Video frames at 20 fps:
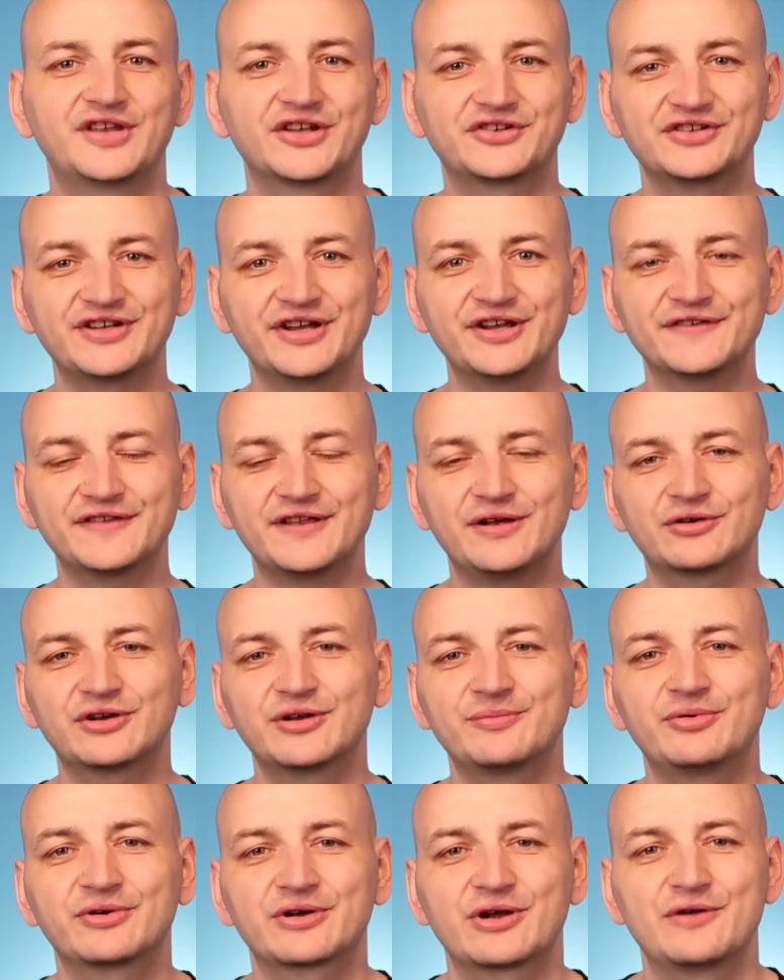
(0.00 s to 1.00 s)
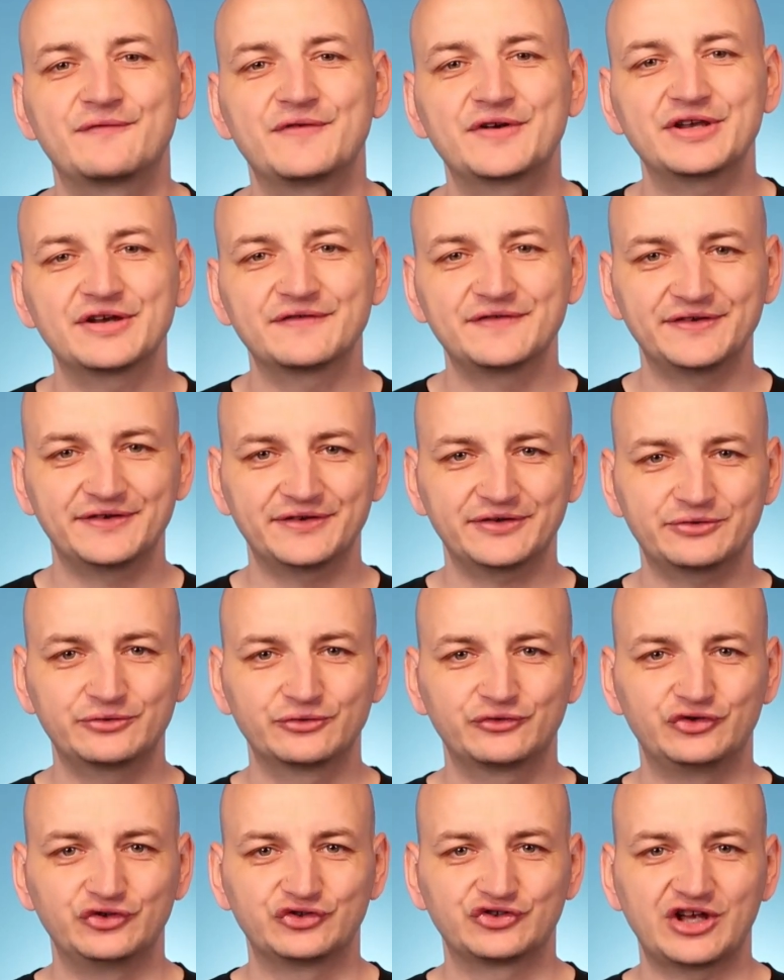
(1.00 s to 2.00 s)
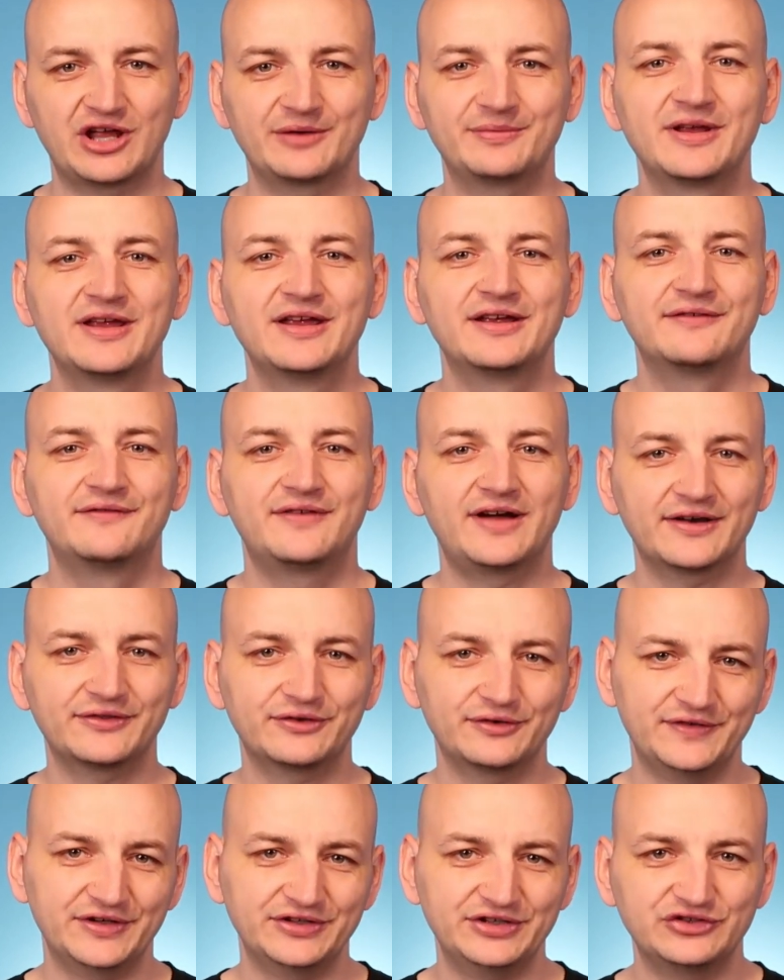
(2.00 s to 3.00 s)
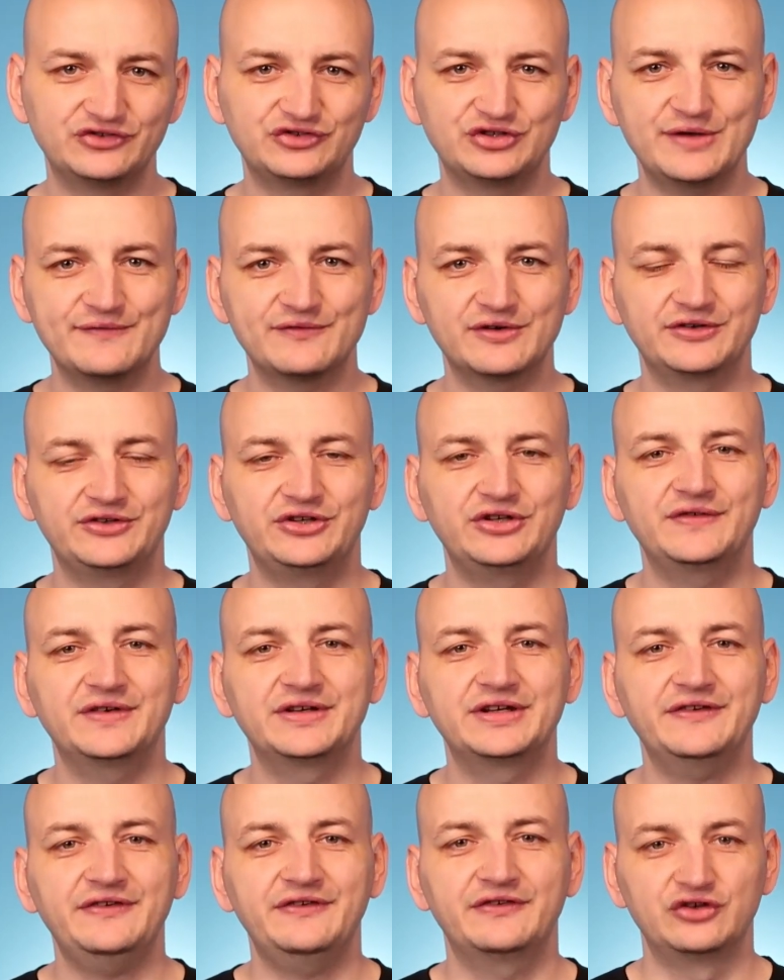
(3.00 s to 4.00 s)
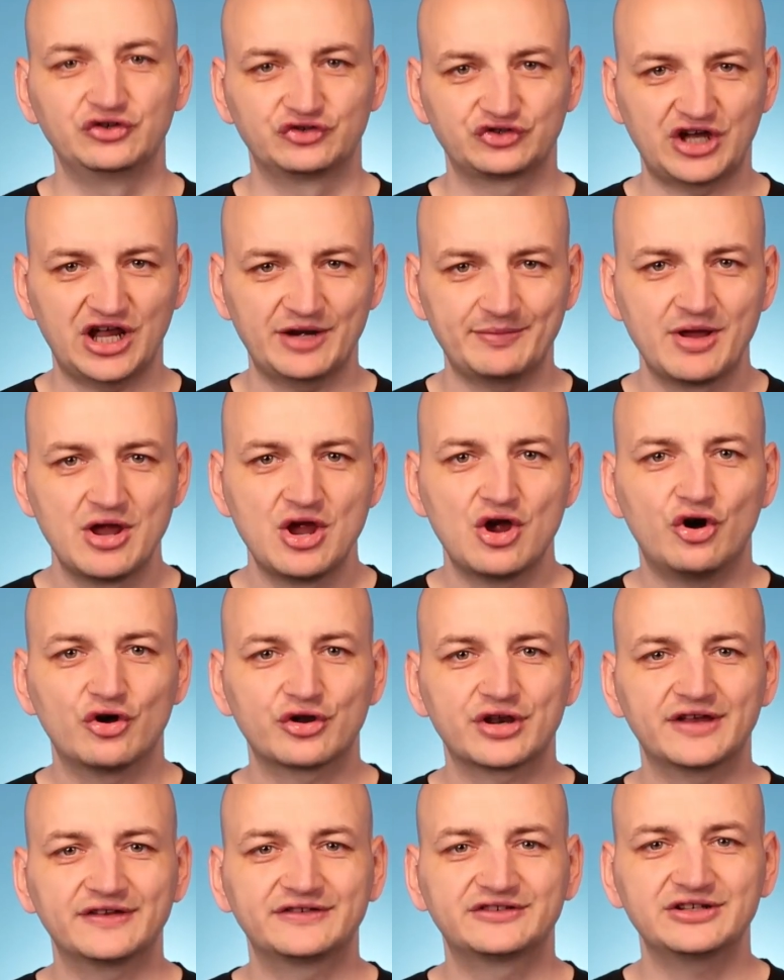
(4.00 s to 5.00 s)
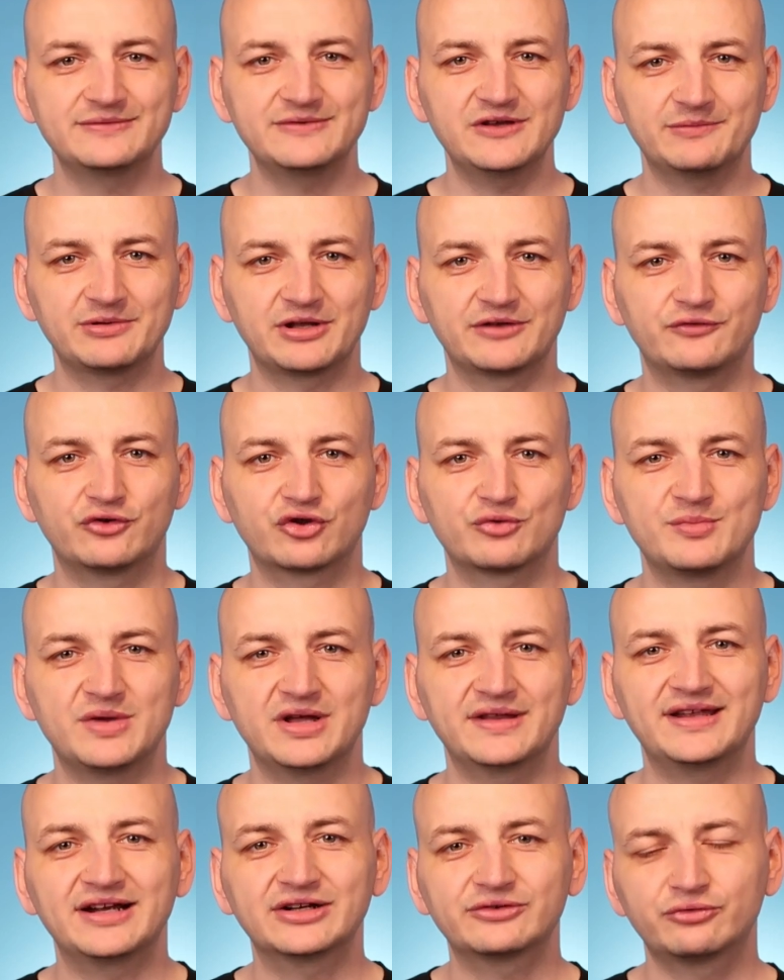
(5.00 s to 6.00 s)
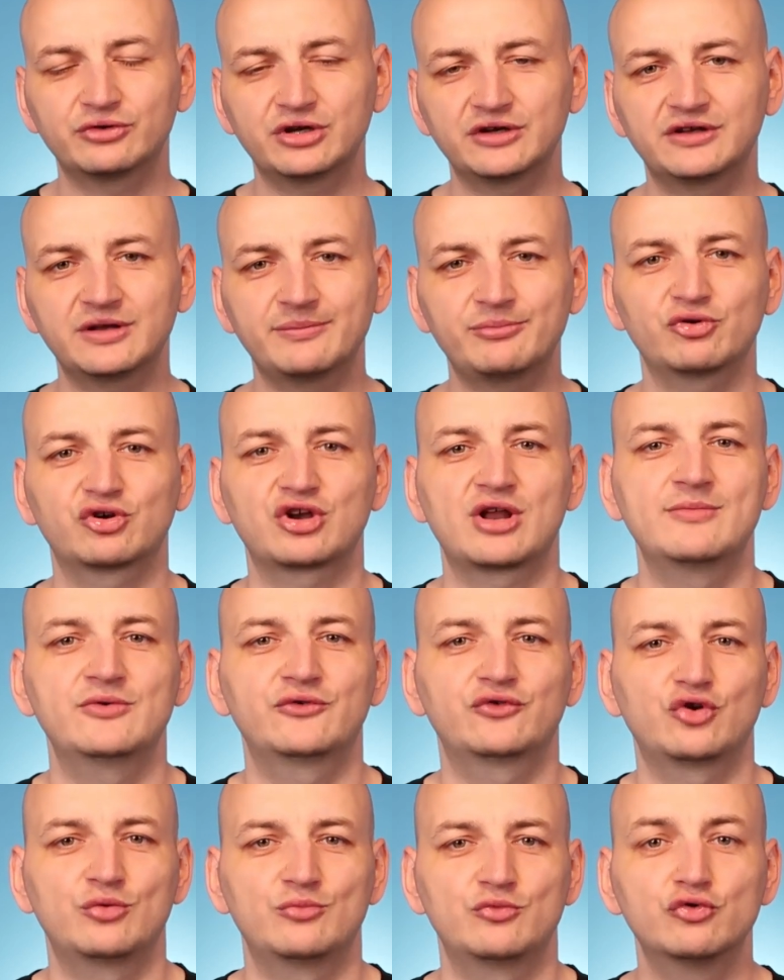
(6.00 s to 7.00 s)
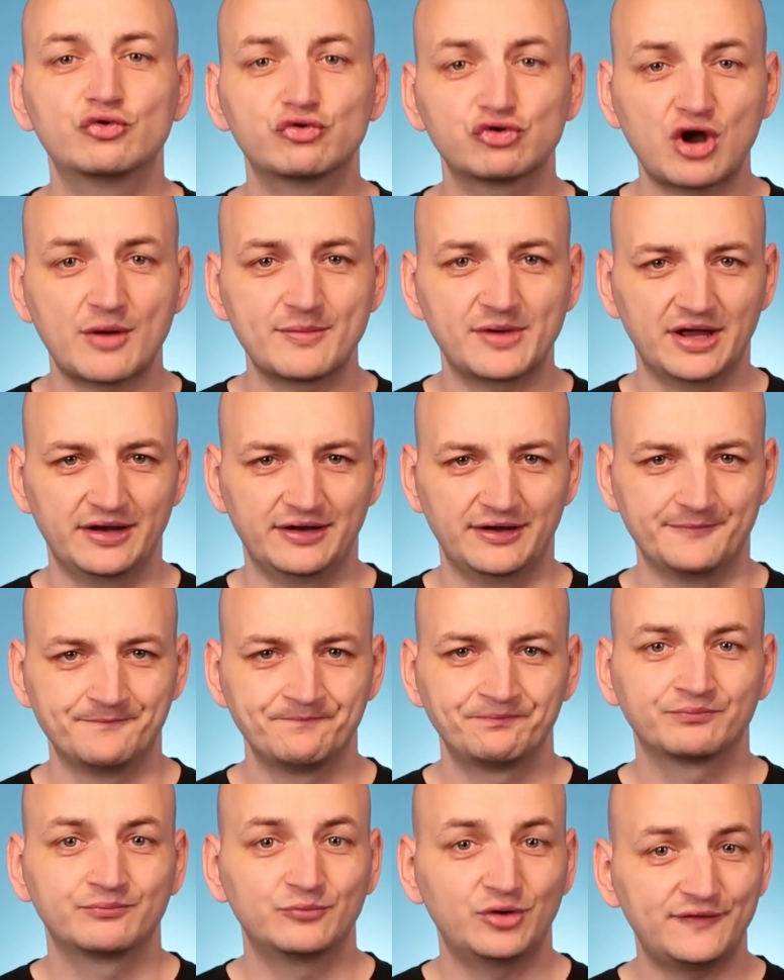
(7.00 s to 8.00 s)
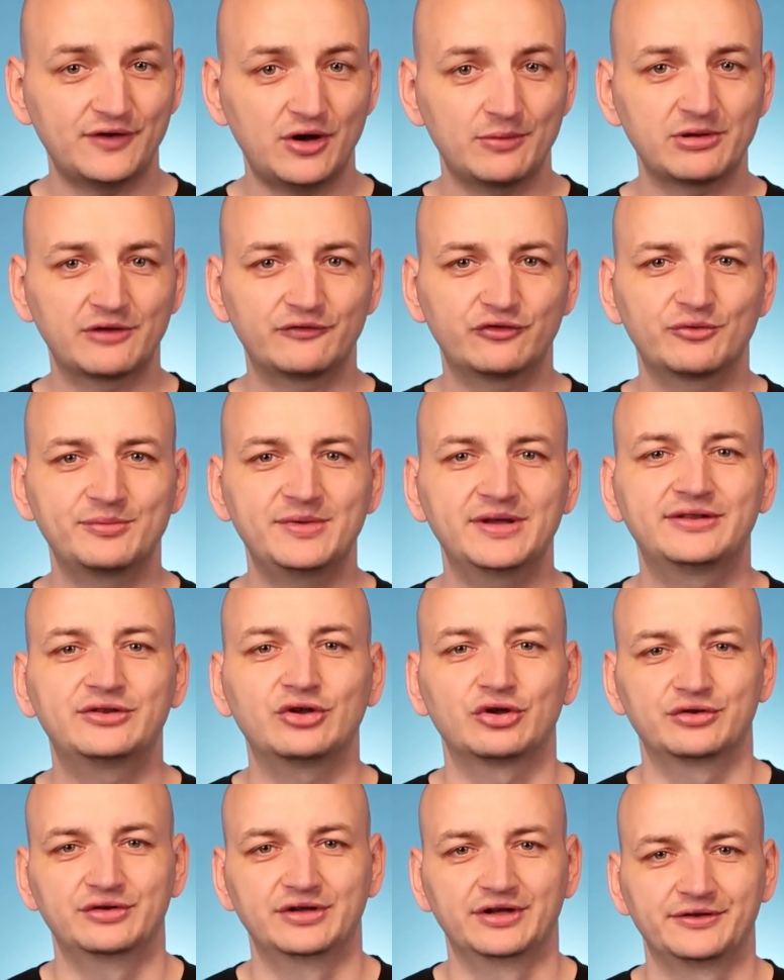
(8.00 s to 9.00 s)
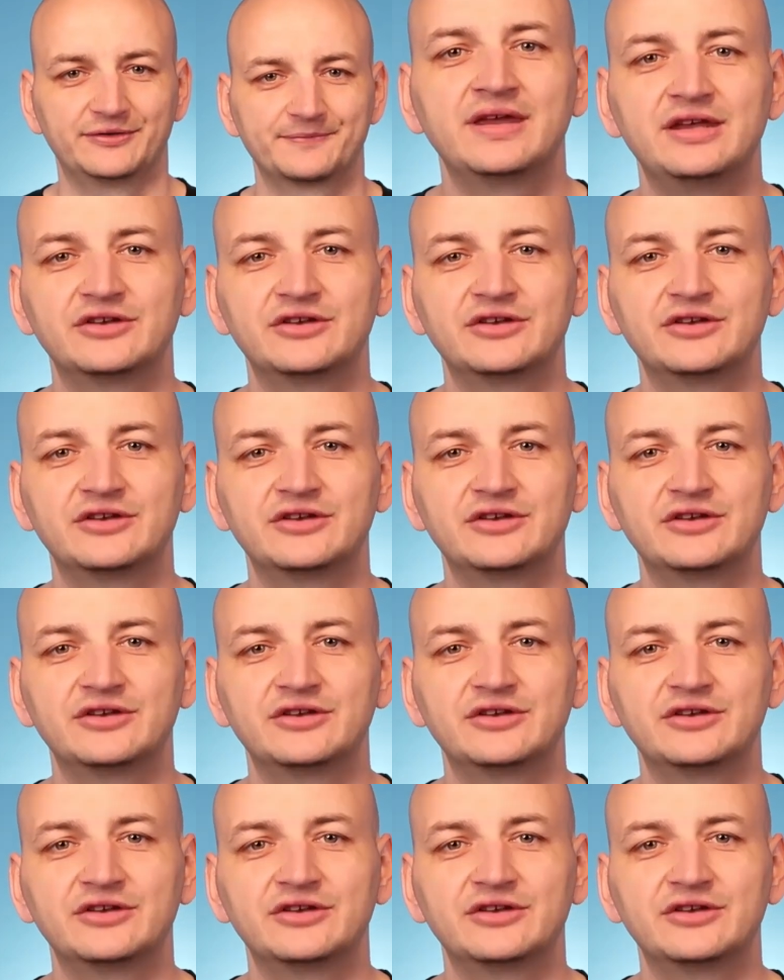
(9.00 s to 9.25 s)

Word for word: Zaczynając naukę programowania w języku C Sharp, warto wiedzieć czym właściwie jest C Sharp oraz czym jest platforma, na której te programy są uruchamiane. Mowa o platformie .NET.